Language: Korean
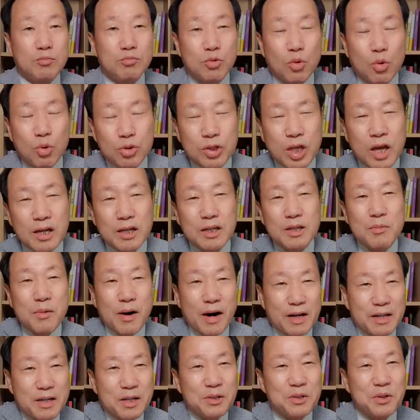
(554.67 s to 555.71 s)
고생이
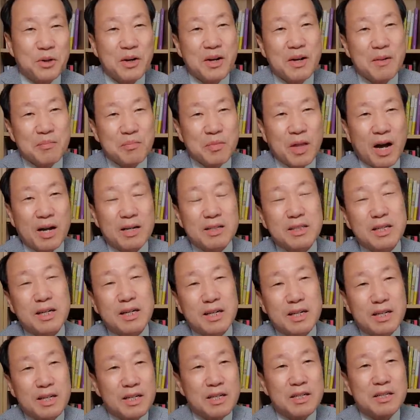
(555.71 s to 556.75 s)
많긴요 당장